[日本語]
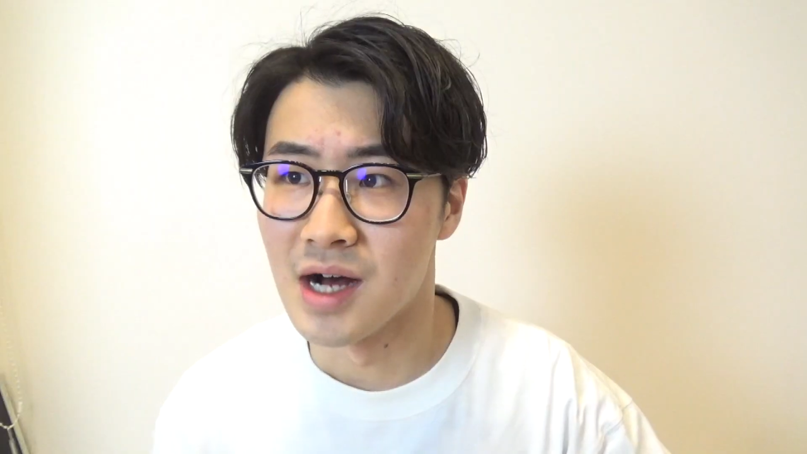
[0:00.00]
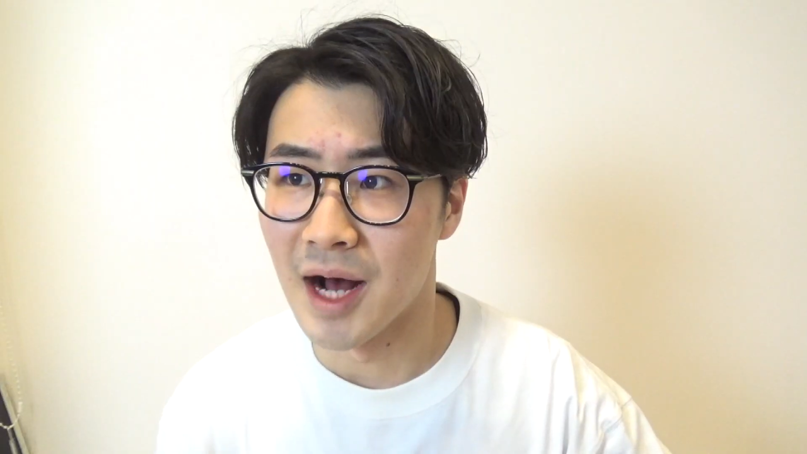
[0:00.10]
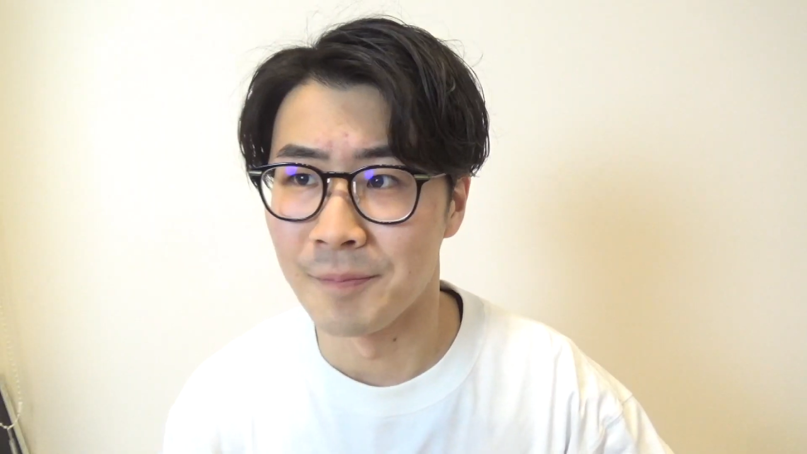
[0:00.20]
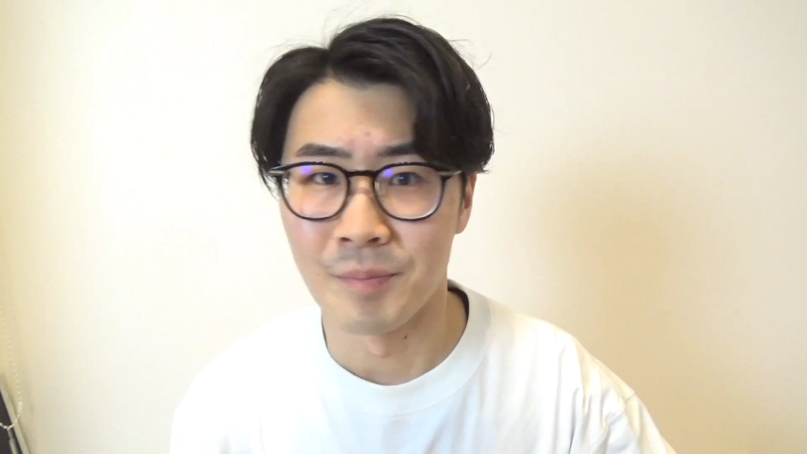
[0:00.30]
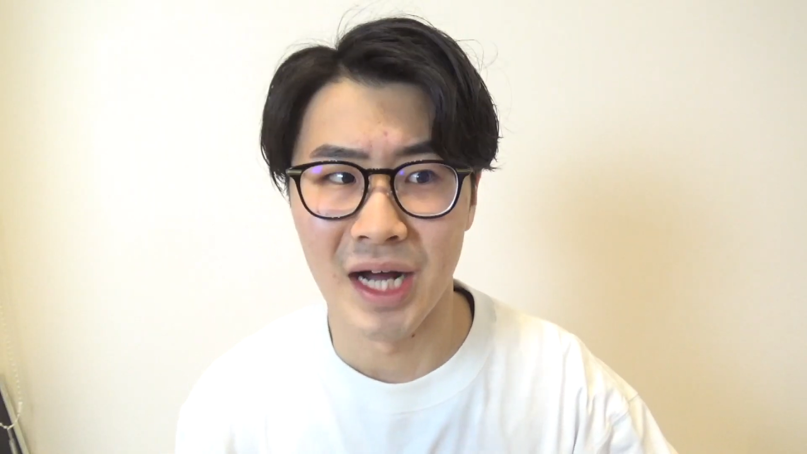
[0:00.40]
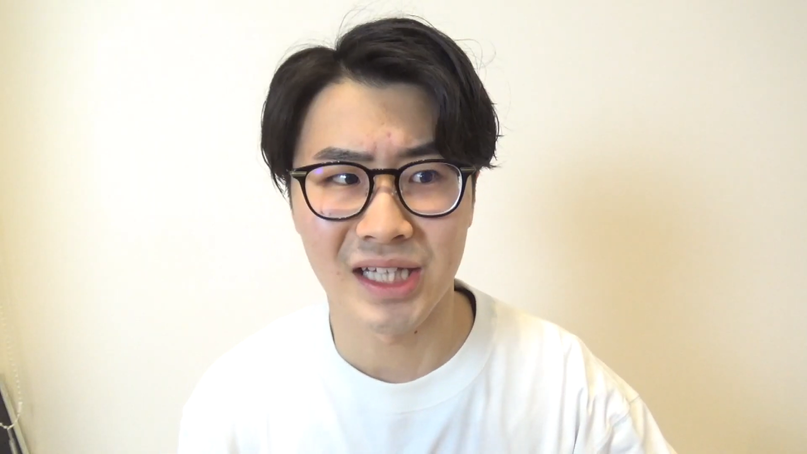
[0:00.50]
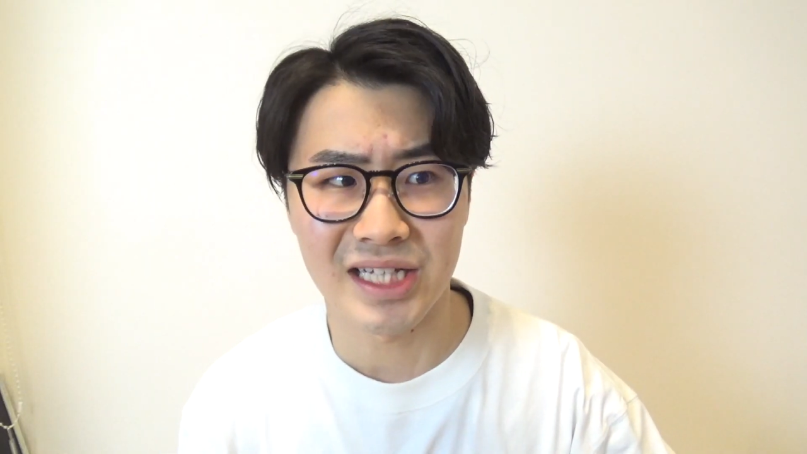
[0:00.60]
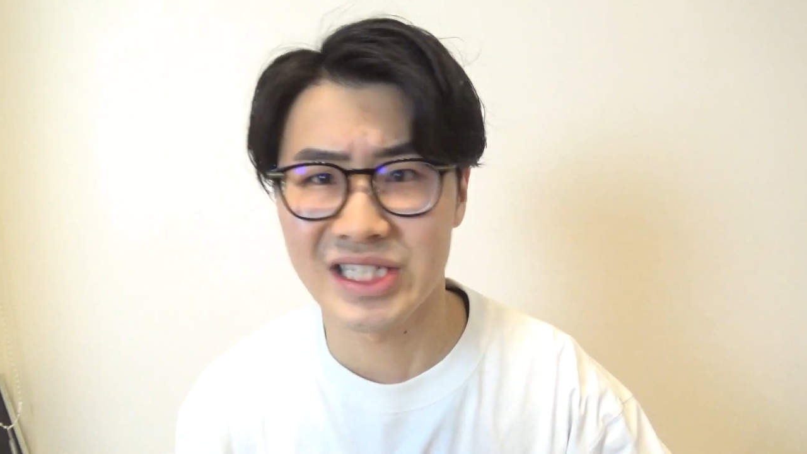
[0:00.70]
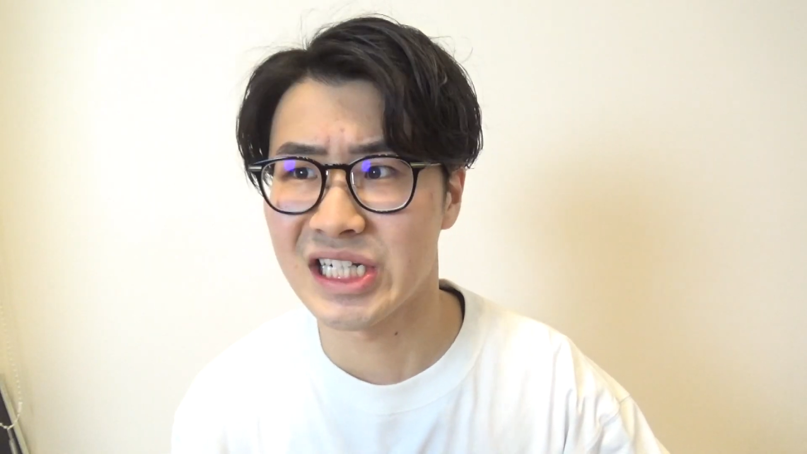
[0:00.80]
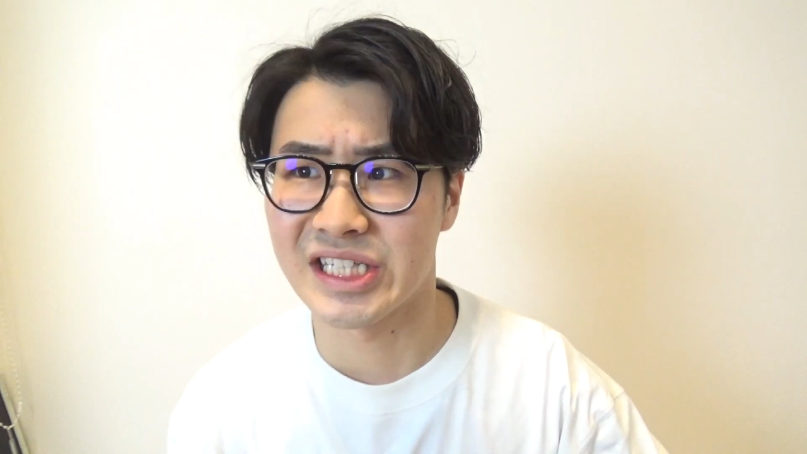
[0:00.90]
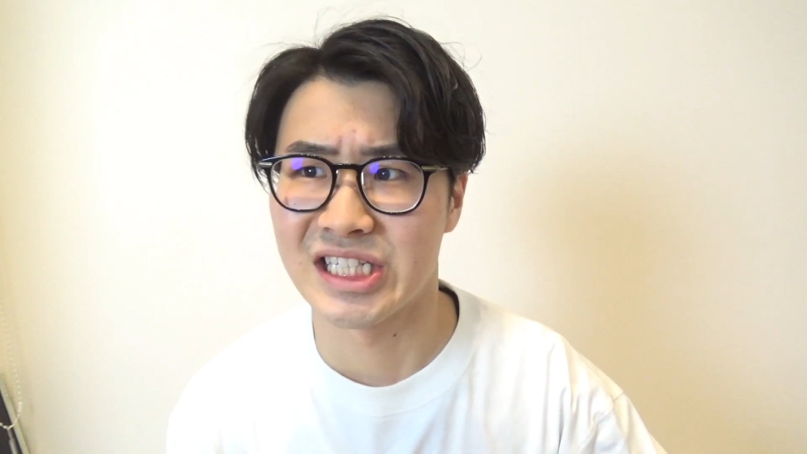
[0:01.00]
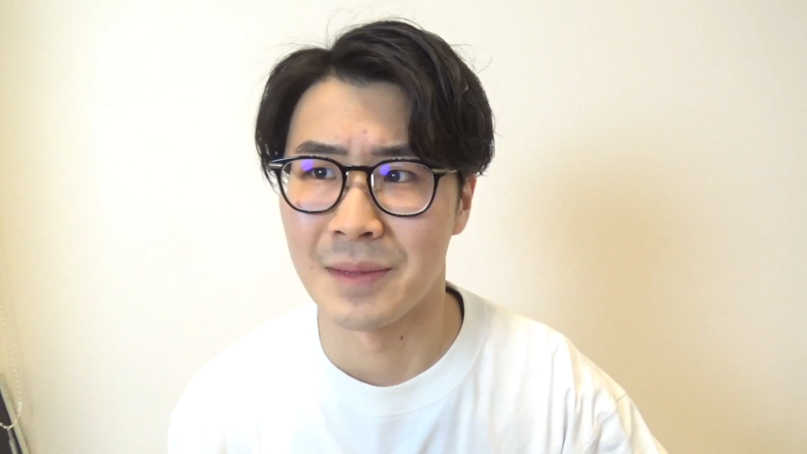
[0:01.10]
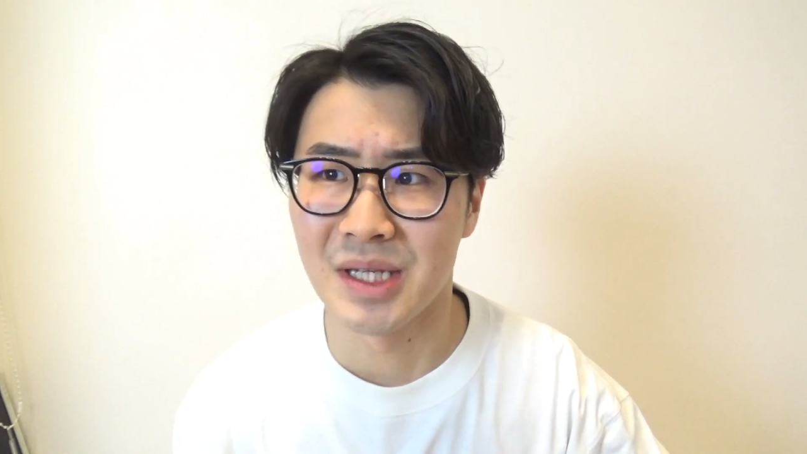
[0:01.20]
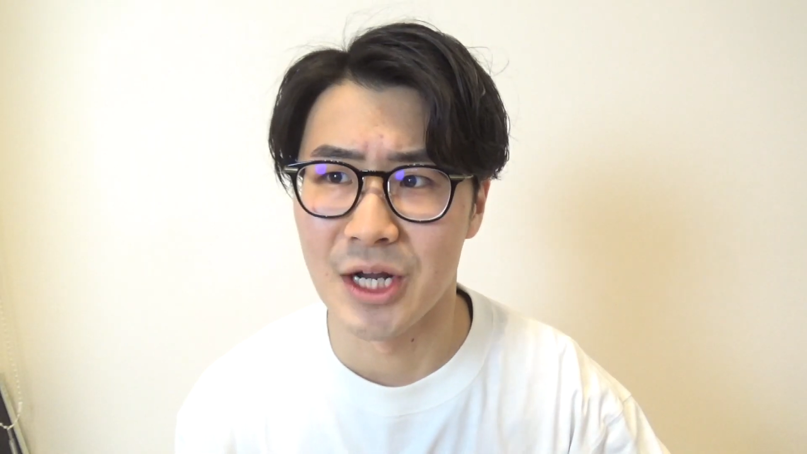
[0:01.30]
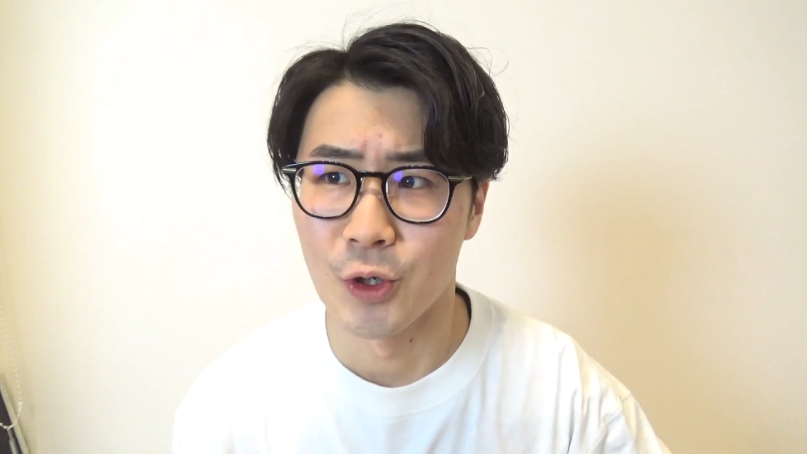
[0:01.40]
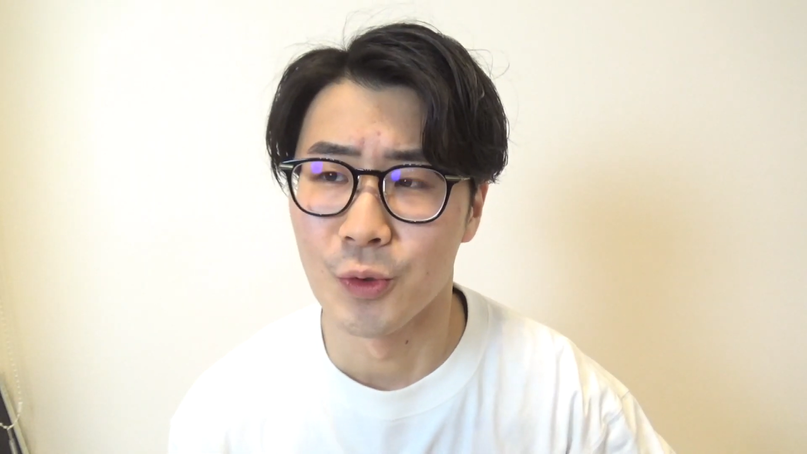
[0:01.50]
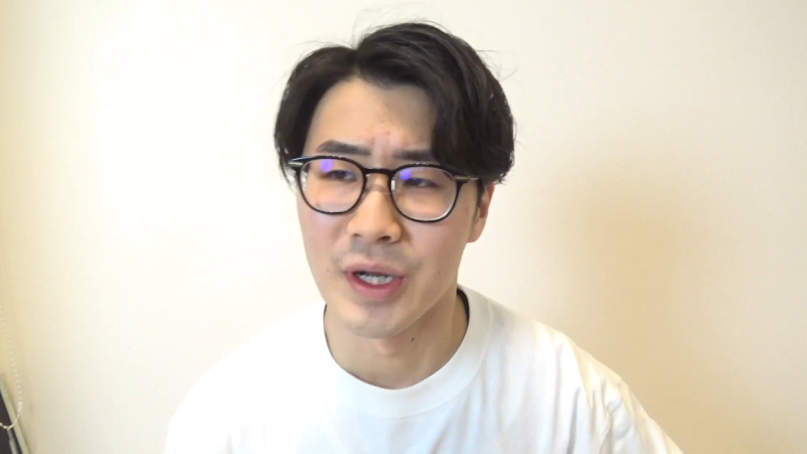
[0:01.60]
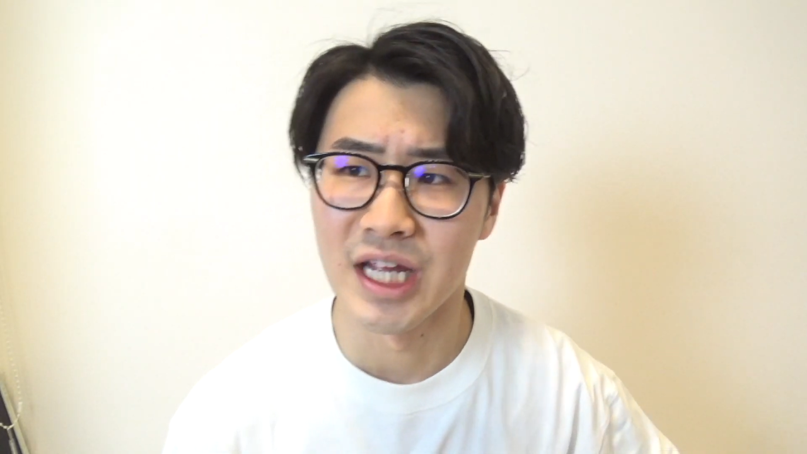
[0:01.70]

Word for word: あ、またチラチラ見てる。